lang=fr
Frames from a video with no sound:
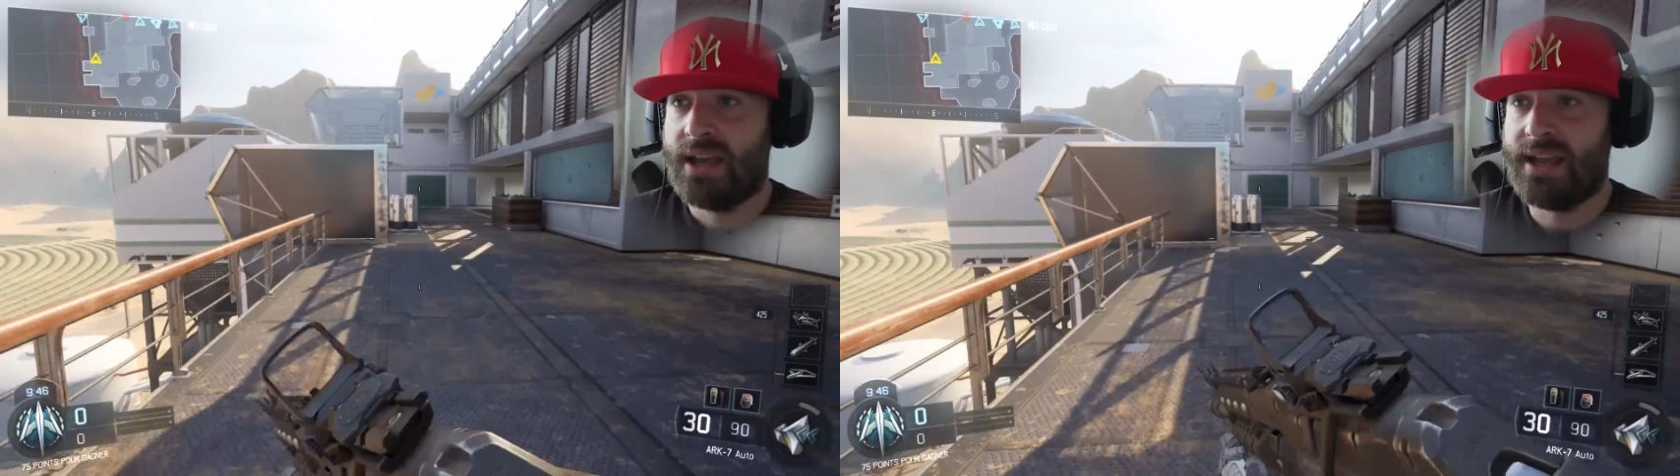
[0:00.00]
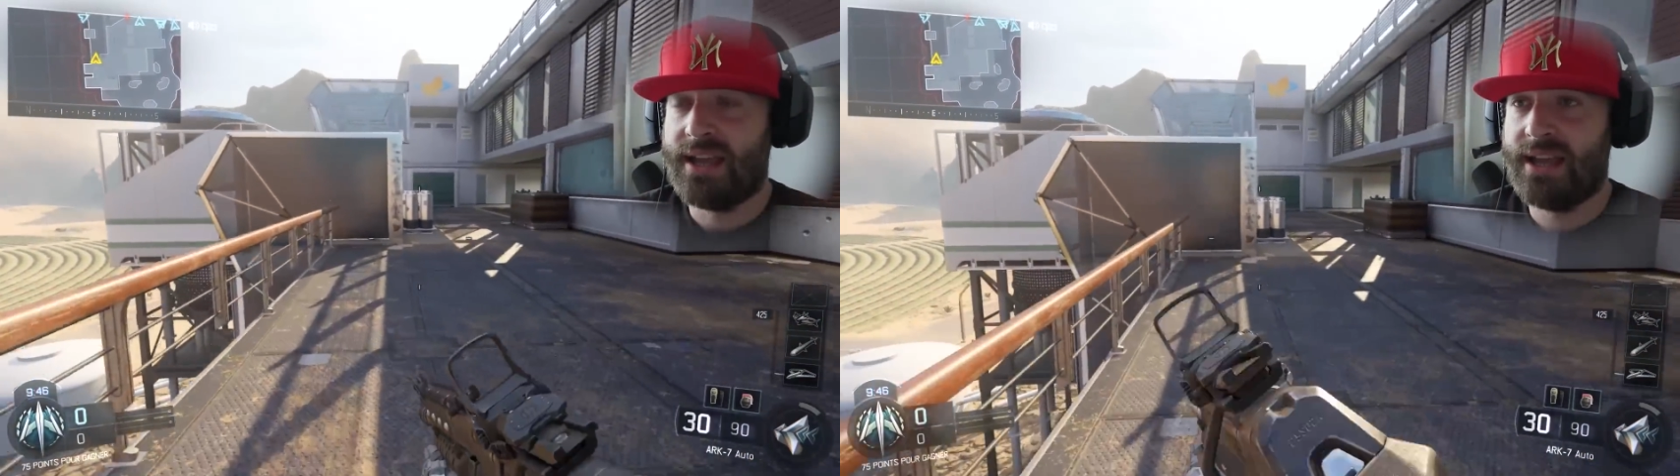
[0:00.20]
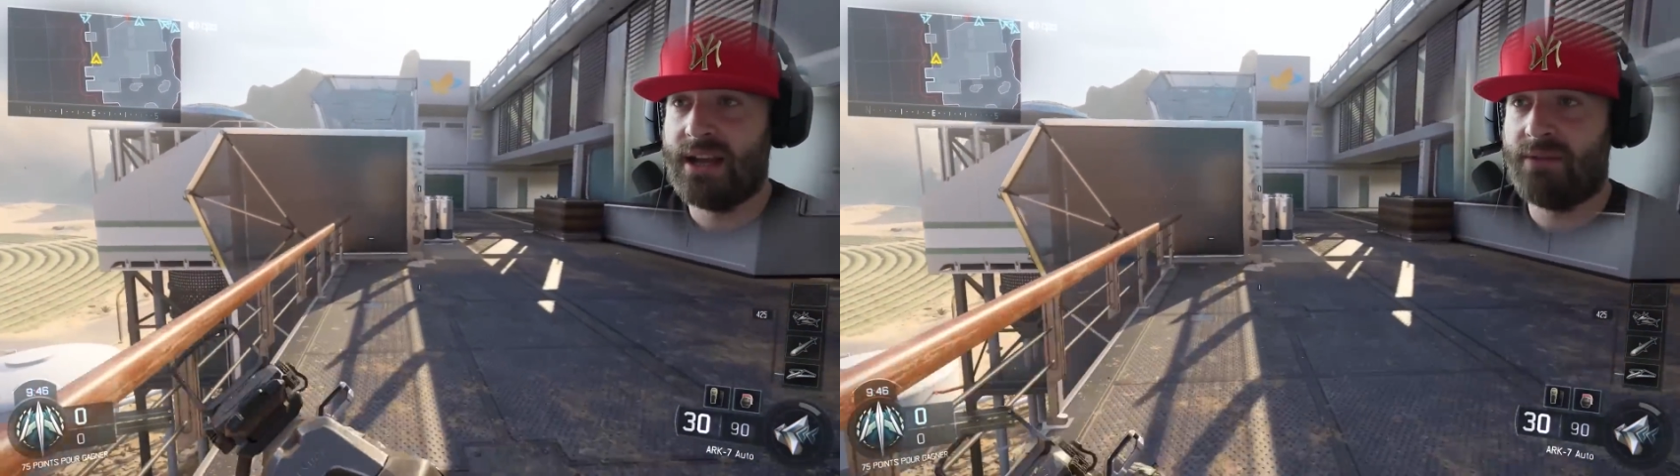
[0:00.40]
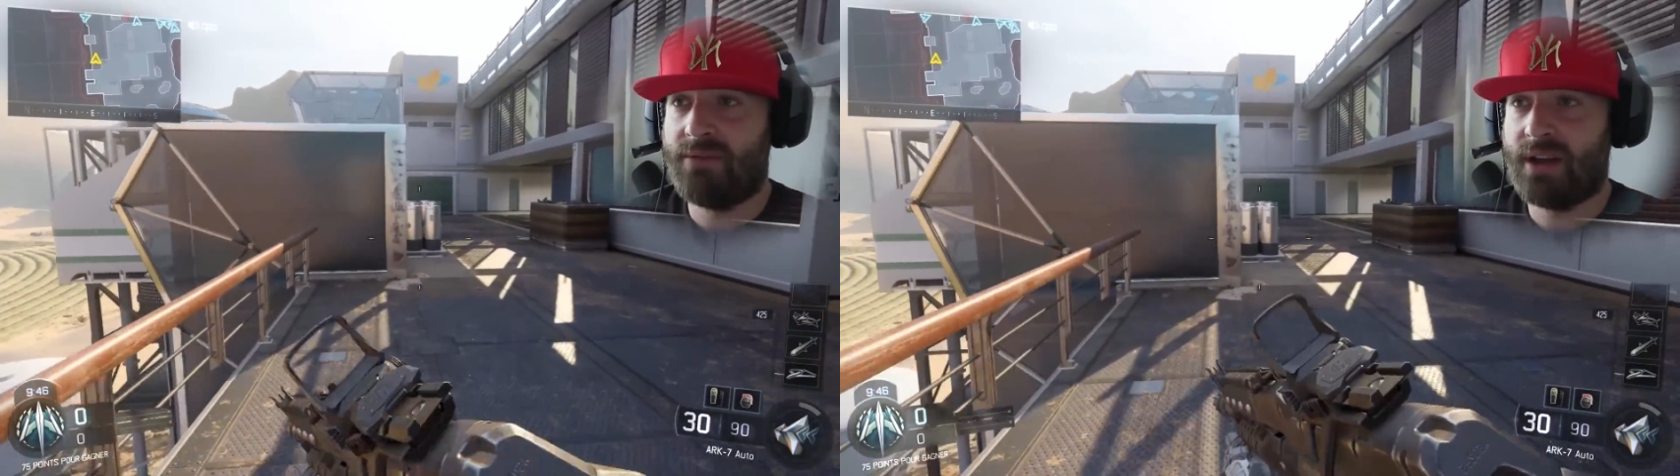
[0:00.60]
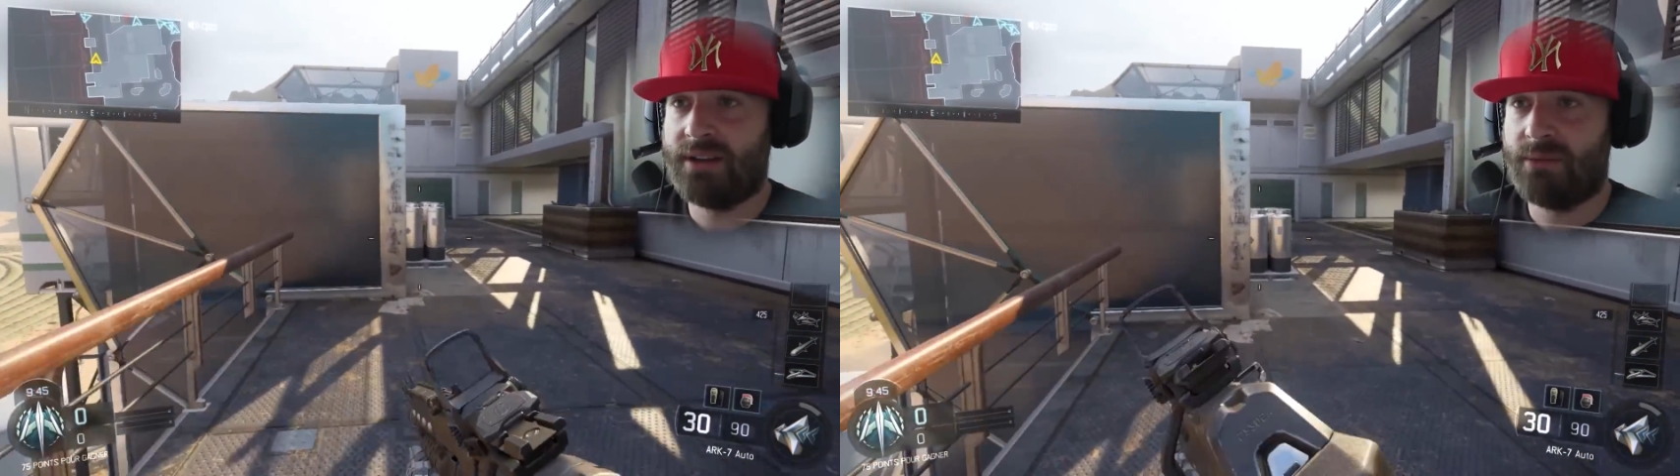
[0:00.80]
Et la
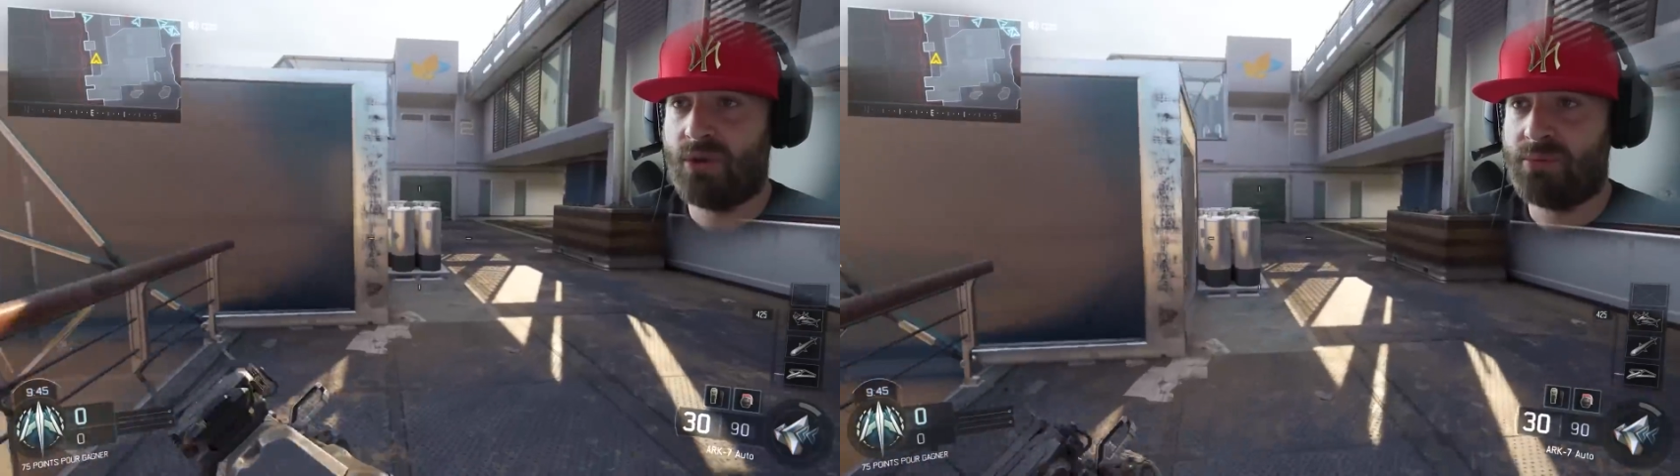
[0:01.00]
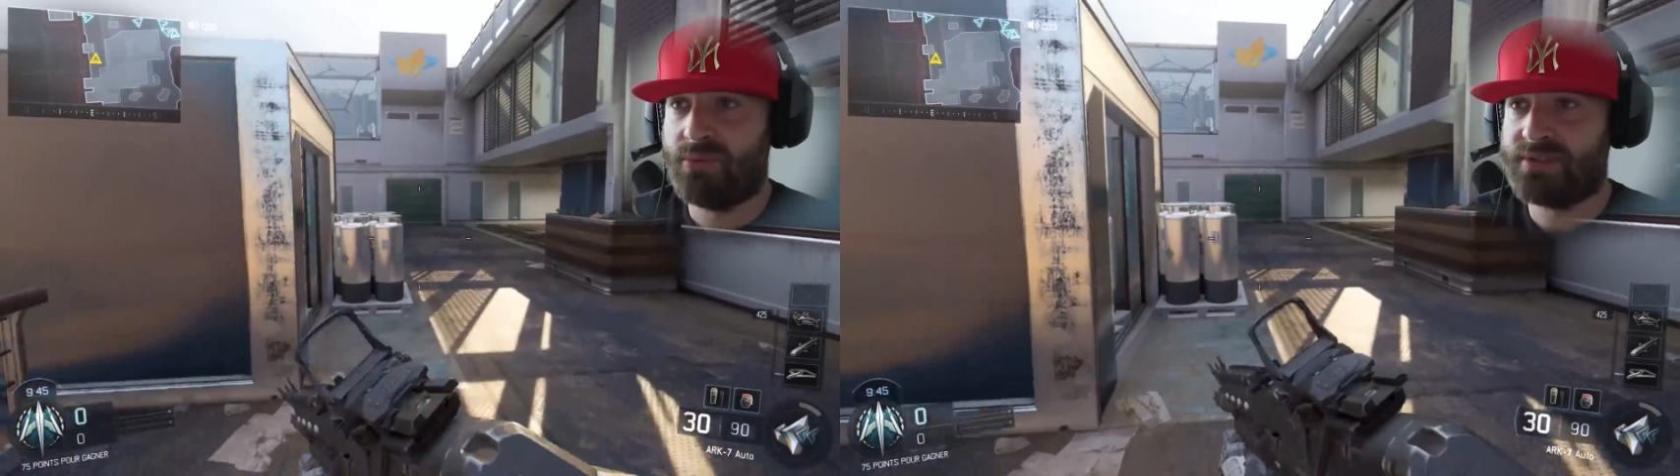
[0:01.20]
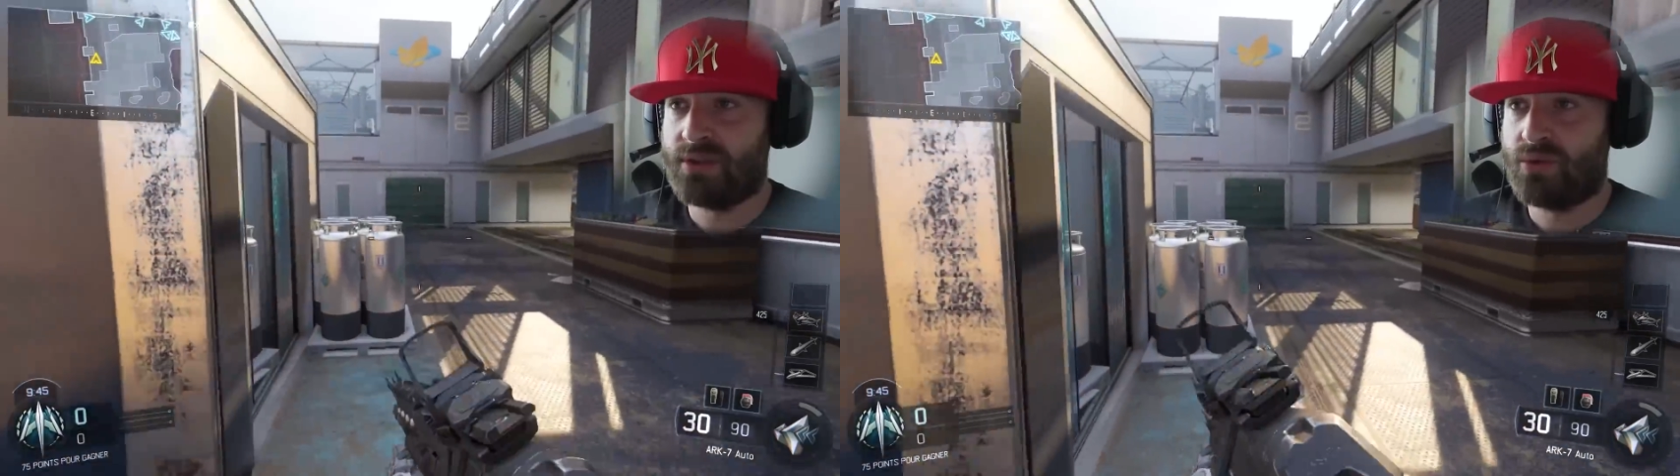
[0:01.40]
véritable réponse, c'est